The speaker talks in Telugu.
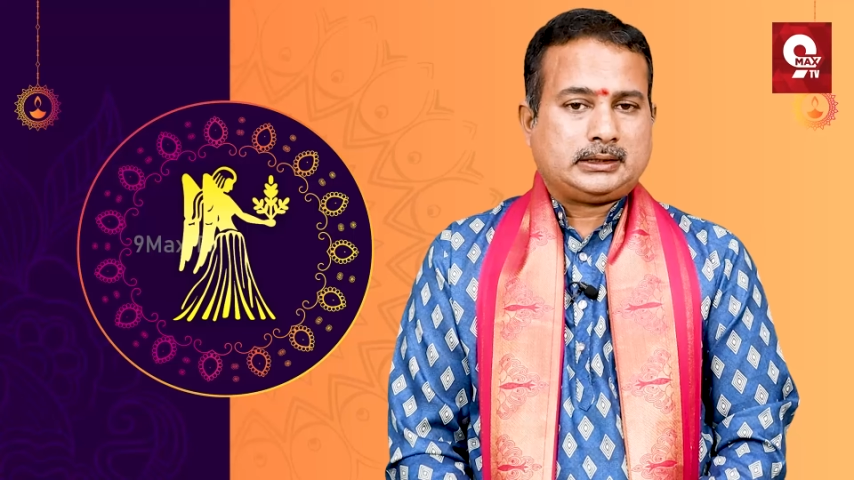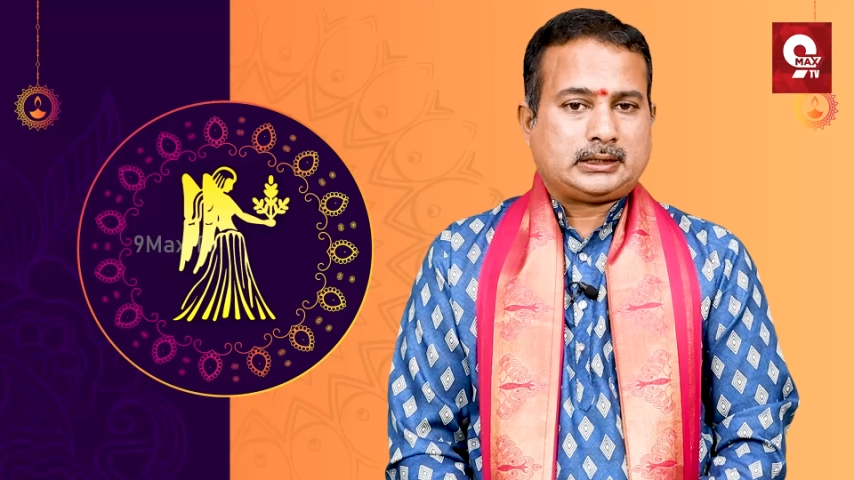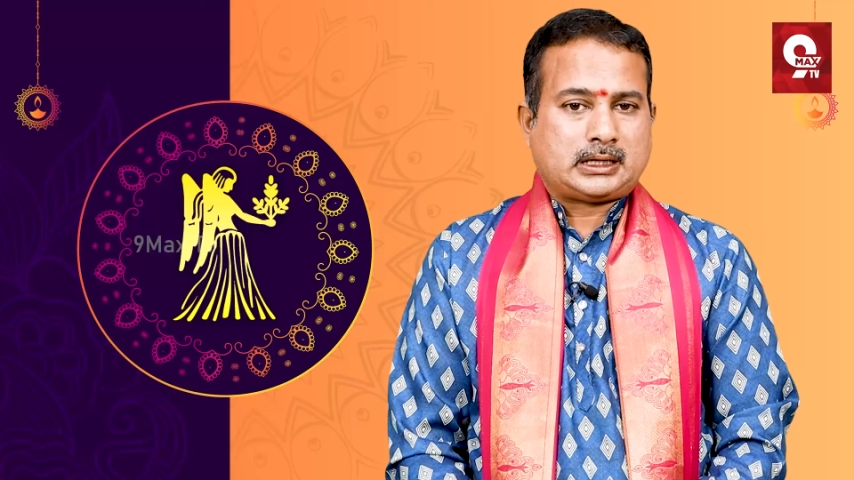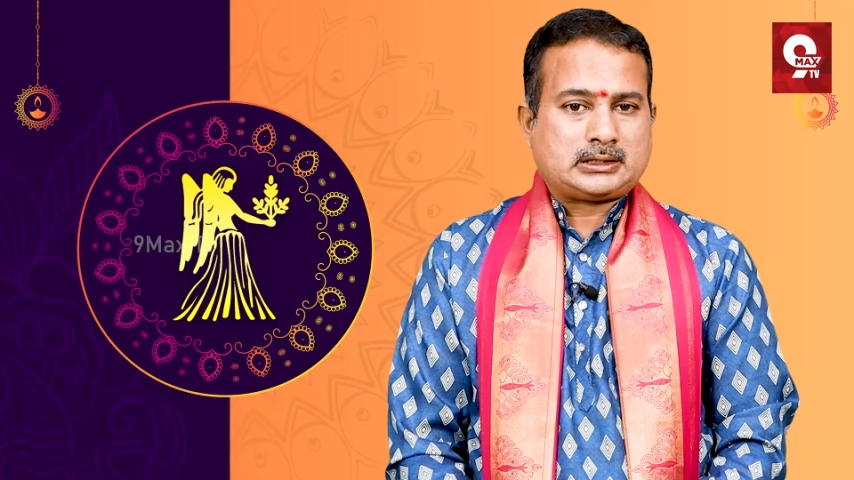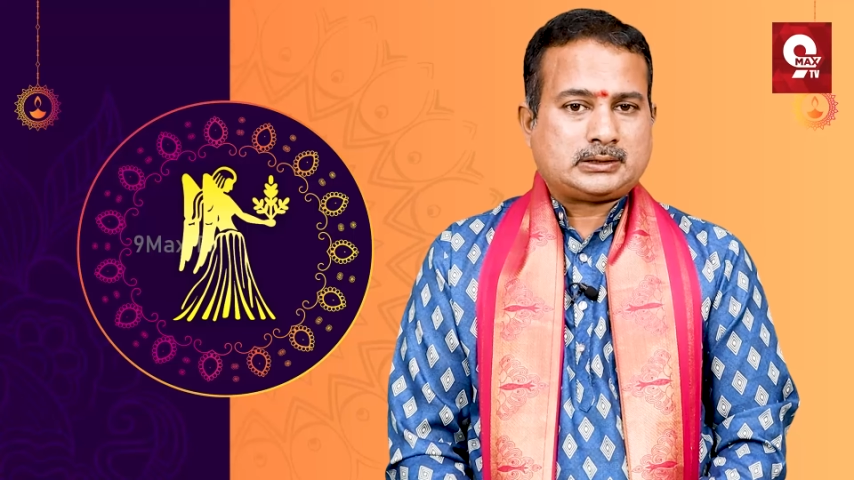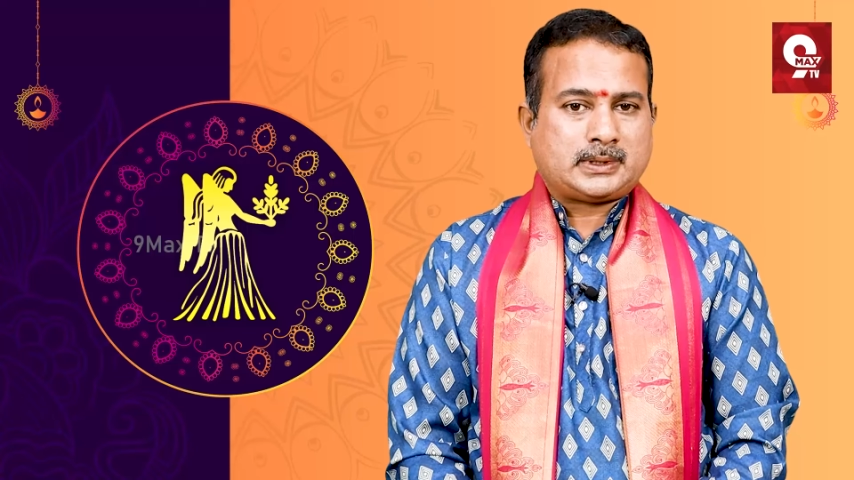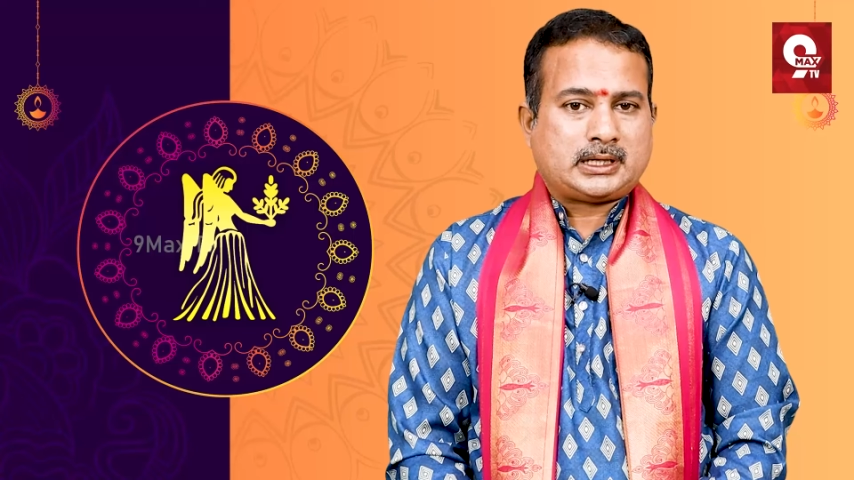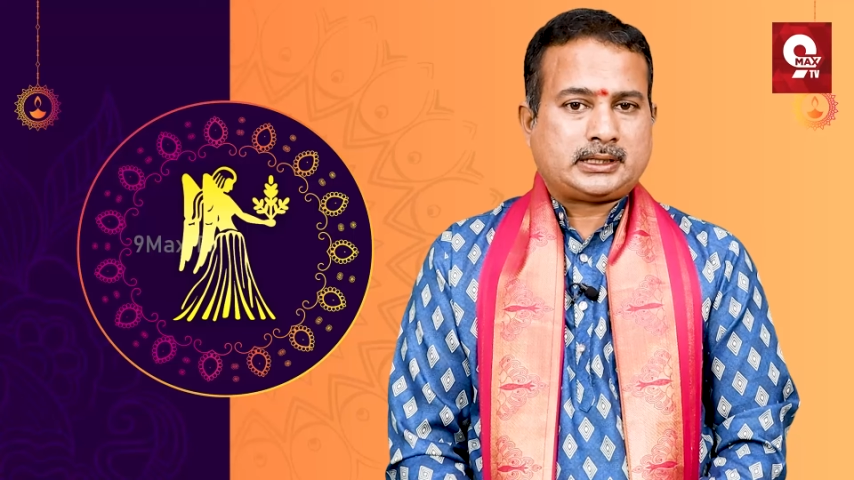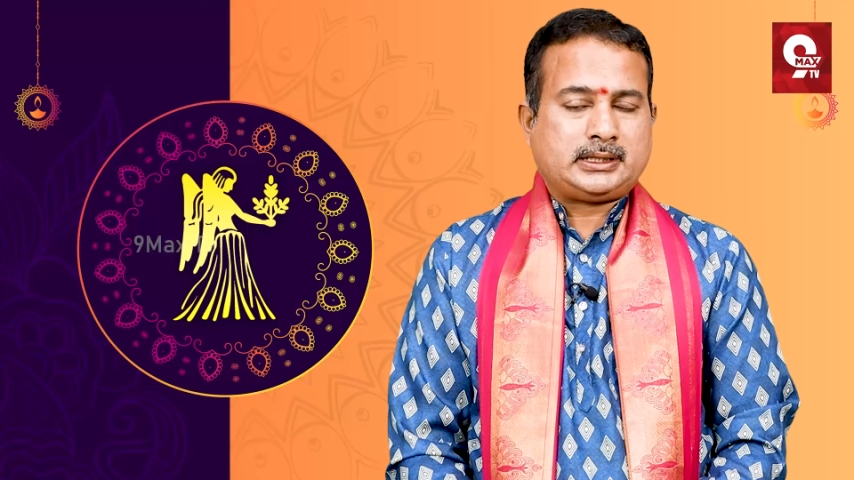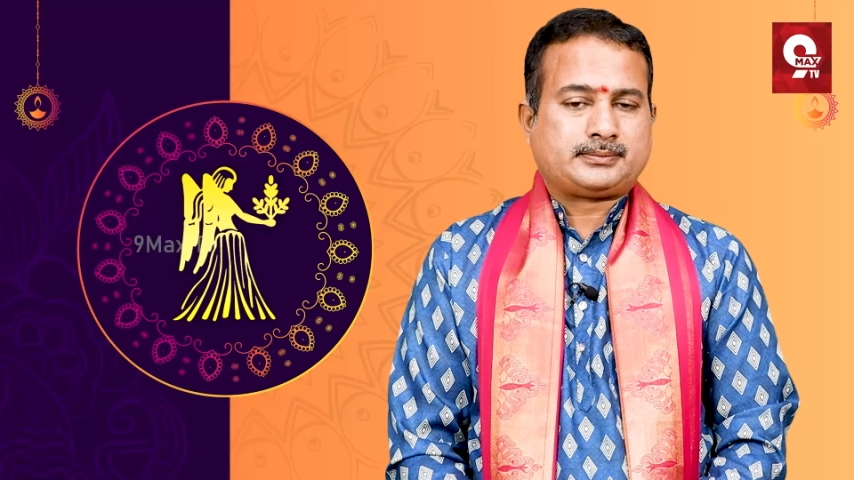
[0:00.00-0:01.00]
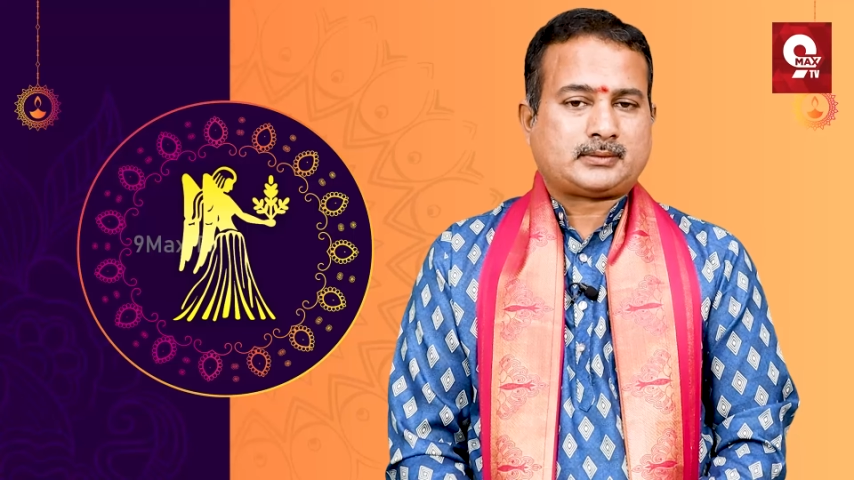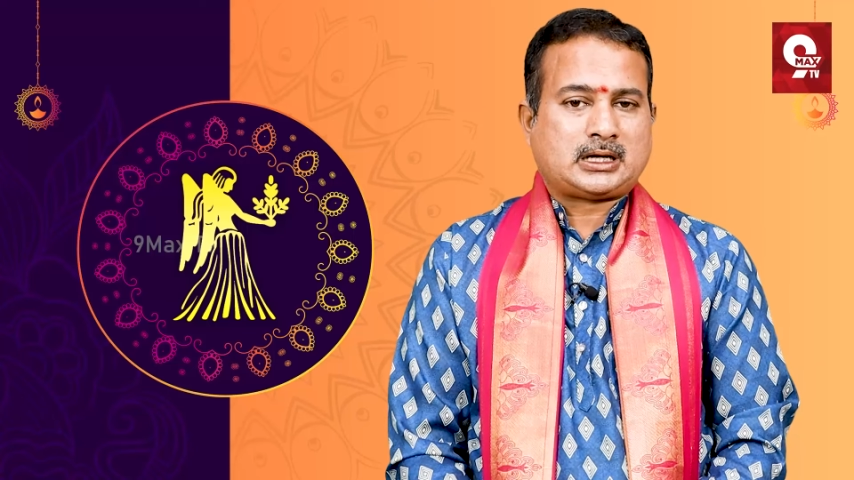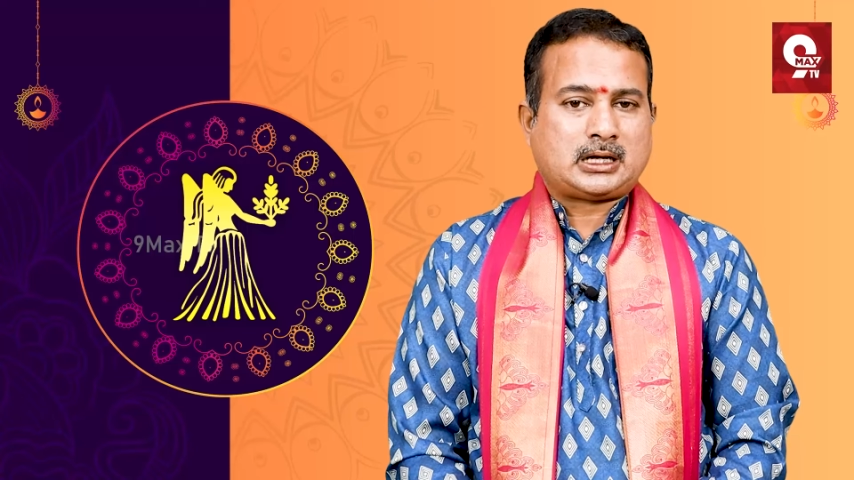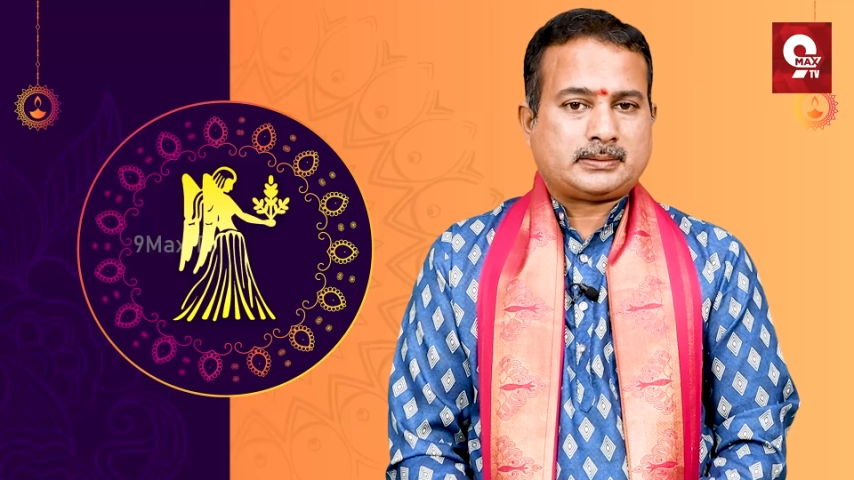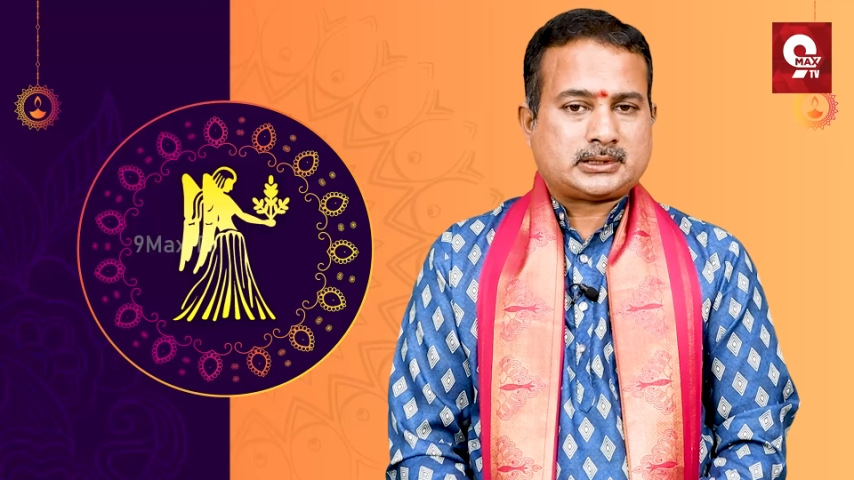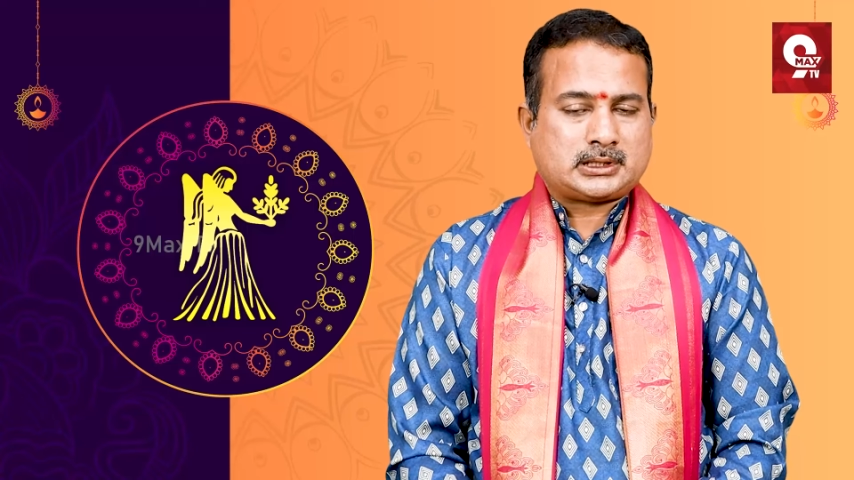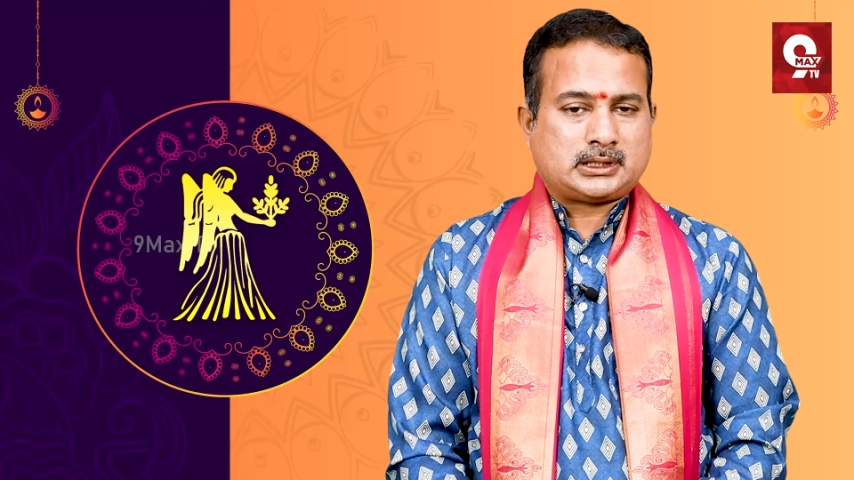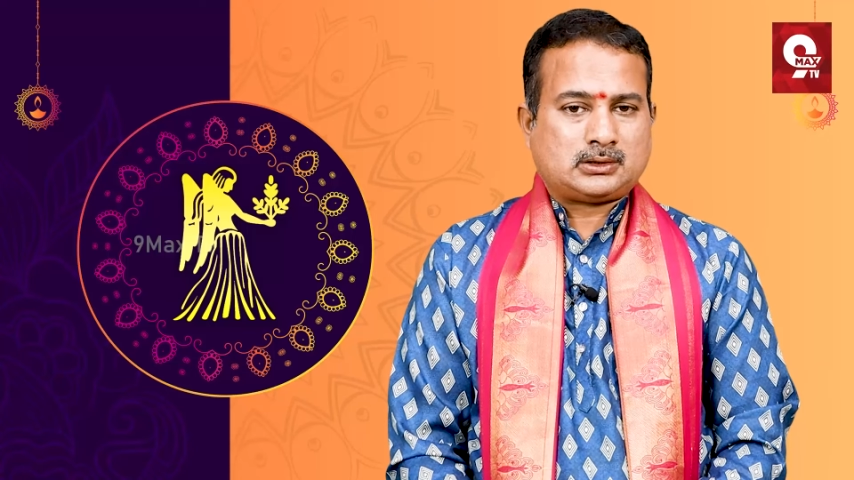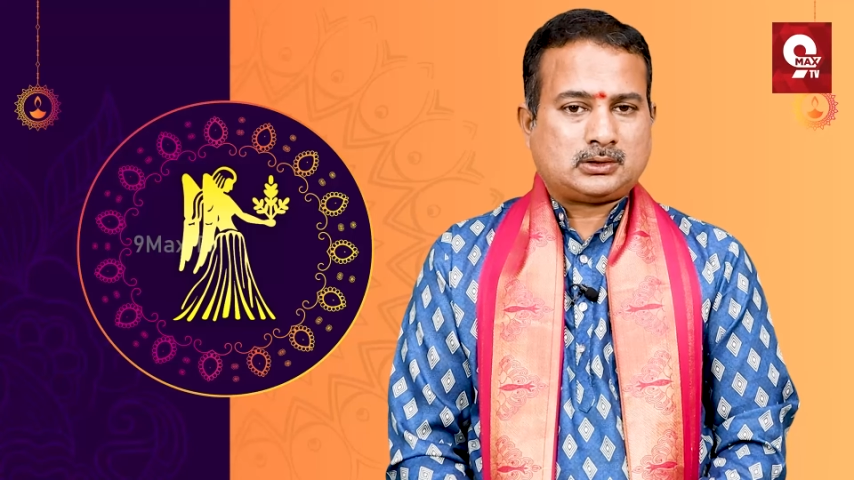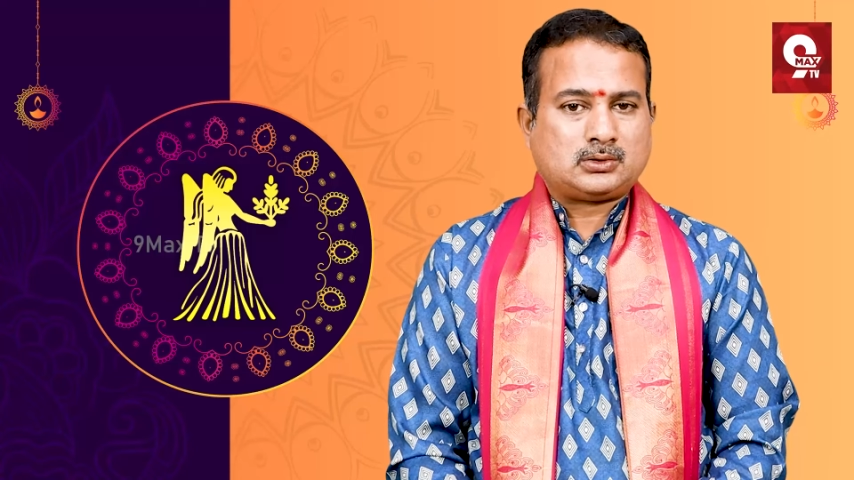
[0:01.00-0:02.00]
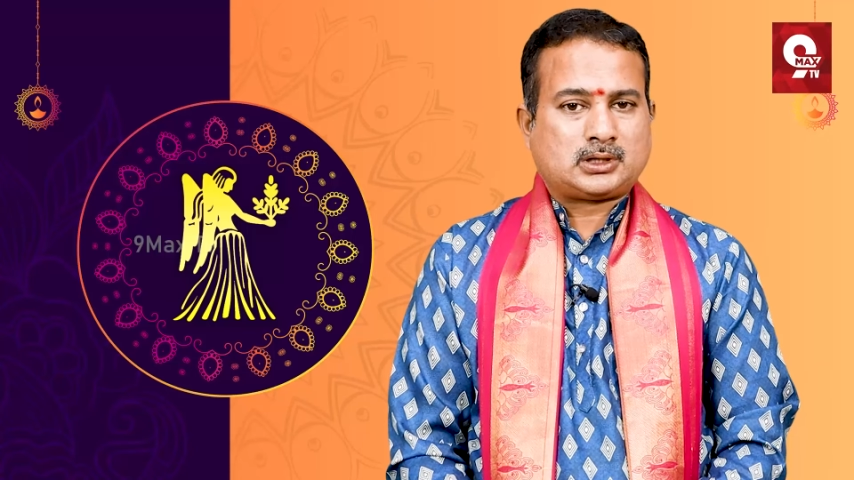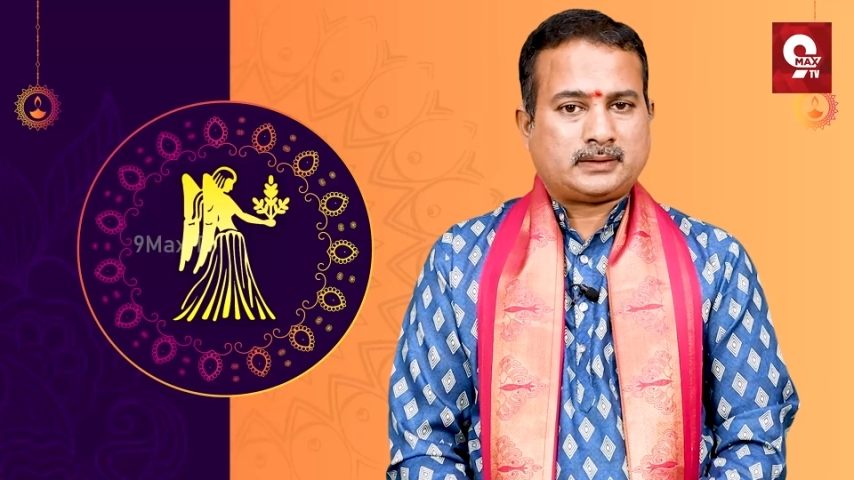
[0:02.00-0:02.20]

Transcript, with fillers: ఈ రాశి వారికి లాభస్థానంలో